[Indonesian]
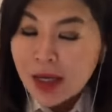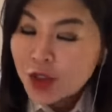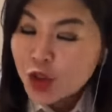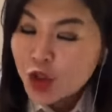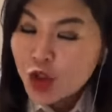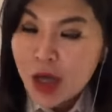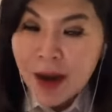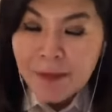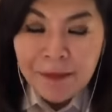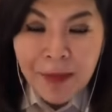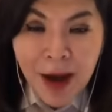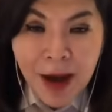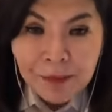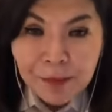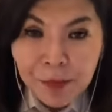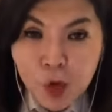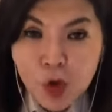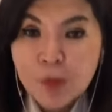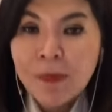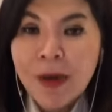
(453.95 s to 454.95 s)

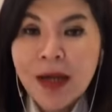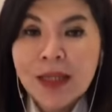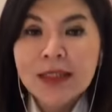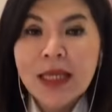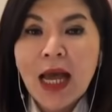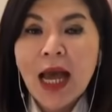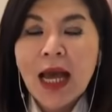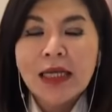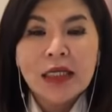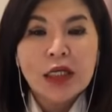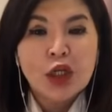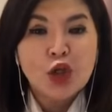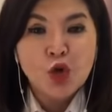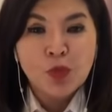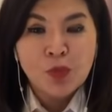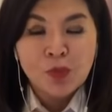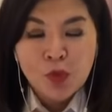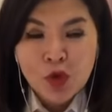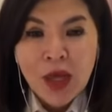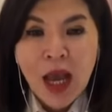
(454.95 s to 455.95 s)
siapapun pasangan
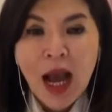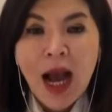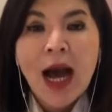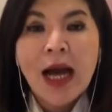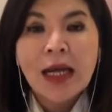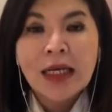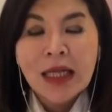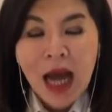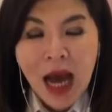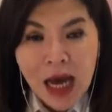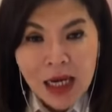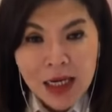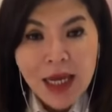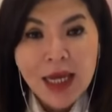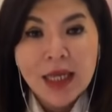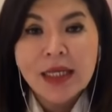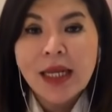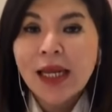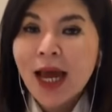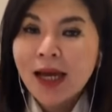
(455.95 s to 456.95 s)
hidupmu yang hari-hari
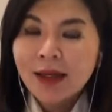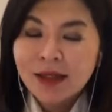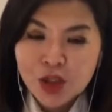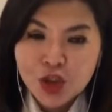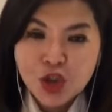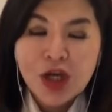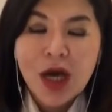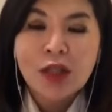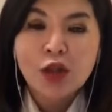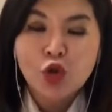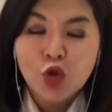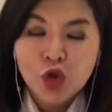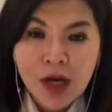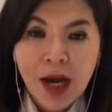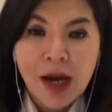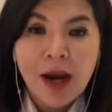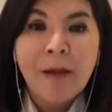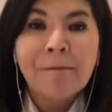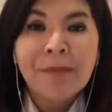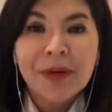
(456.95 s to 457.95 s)
ini lagi jatuh
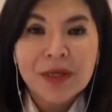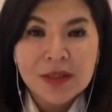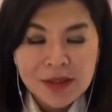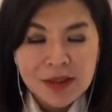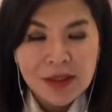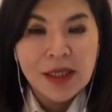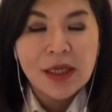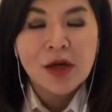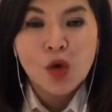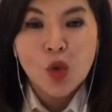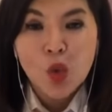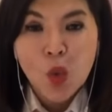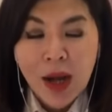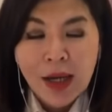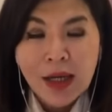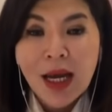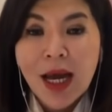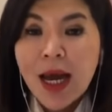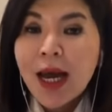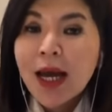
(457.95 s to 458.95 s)
dalam
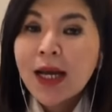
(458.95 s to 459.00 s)
perselingkuhan.